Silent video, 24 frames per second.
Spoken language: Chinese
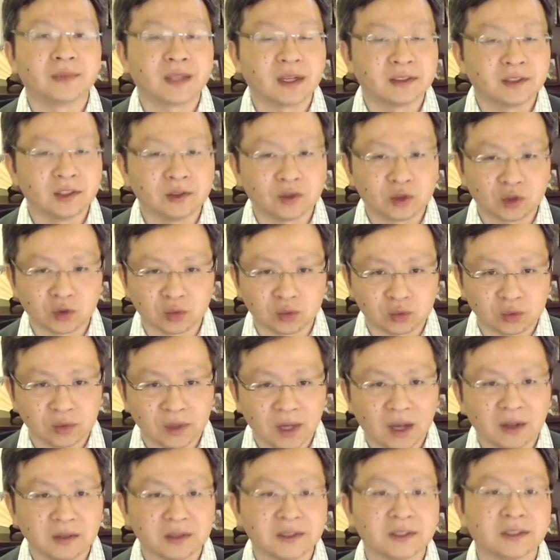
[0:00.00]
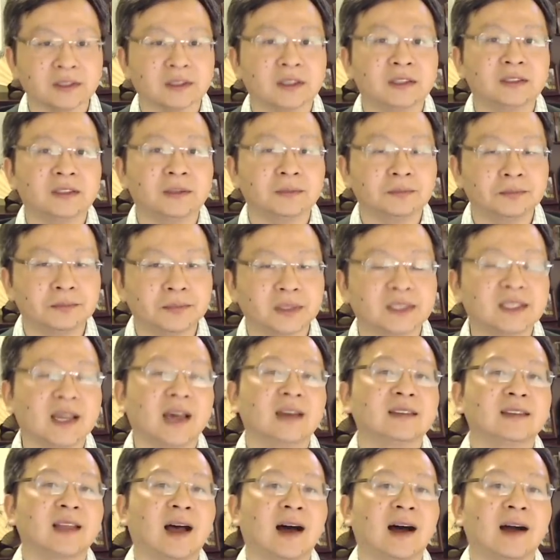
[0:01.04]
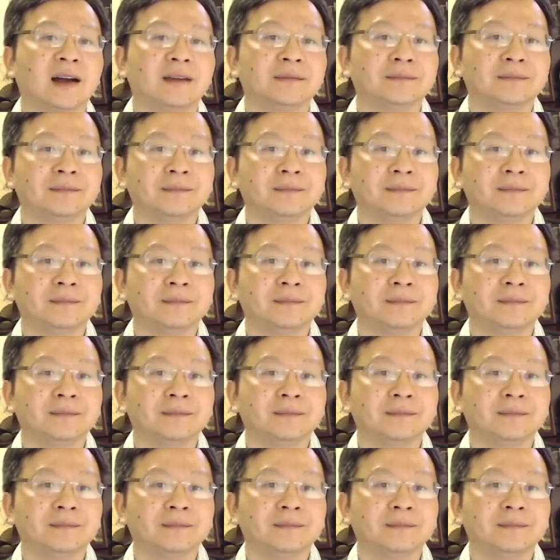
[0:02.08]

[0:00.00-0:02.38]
但是主要责任不在他。